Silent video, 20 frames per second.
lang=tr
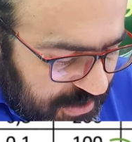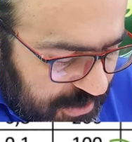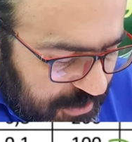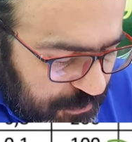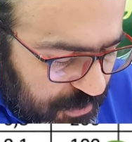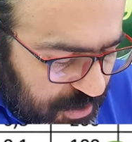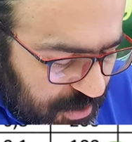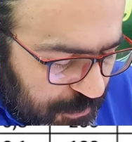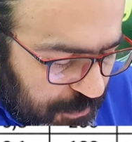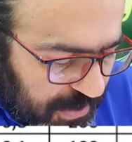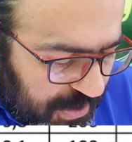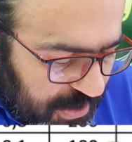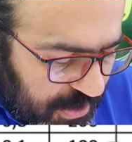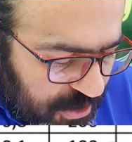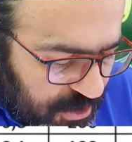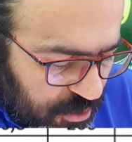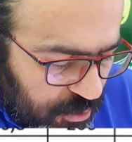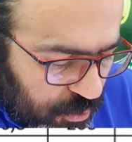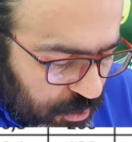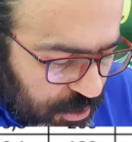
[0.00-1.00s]
artmış
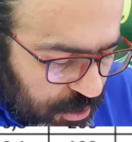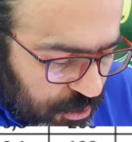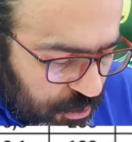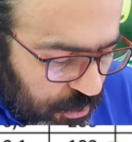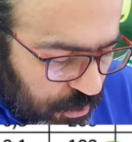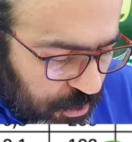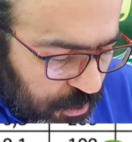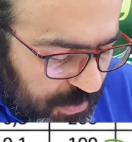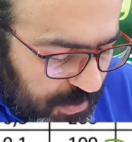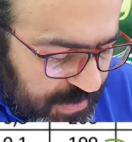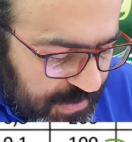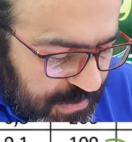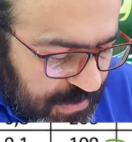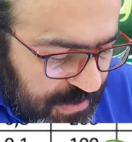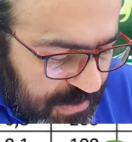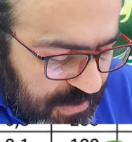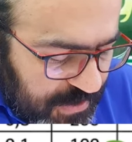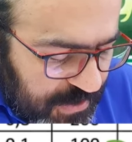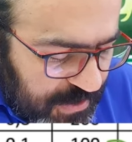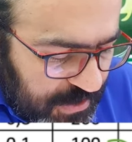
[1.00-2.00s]
pH'in 12 olması
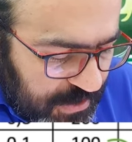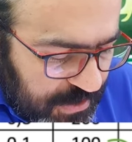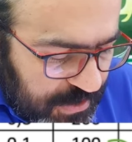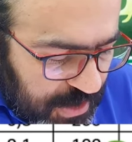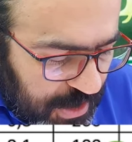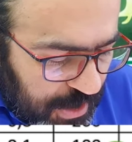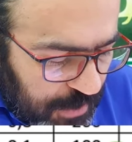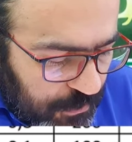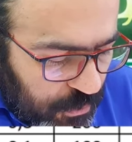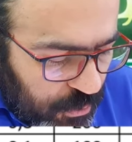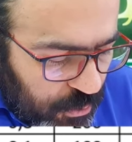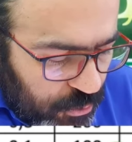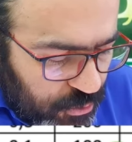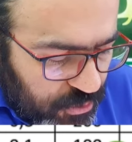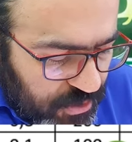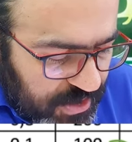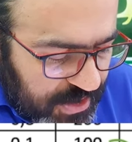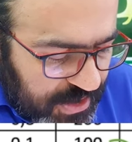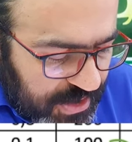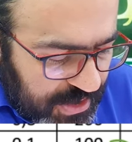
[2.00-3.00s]
için? Tam 10
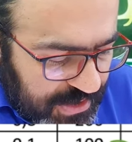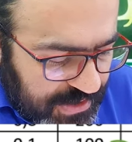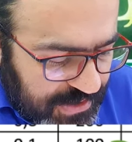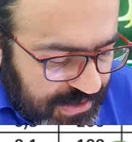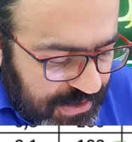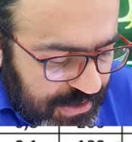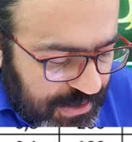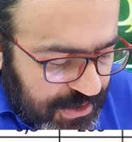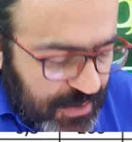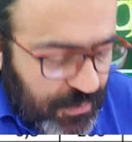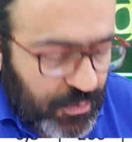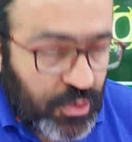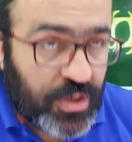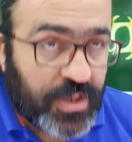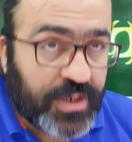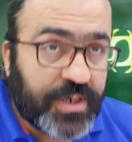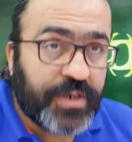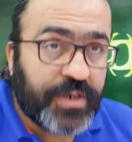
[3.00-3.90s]
üzeri eksi 2 molar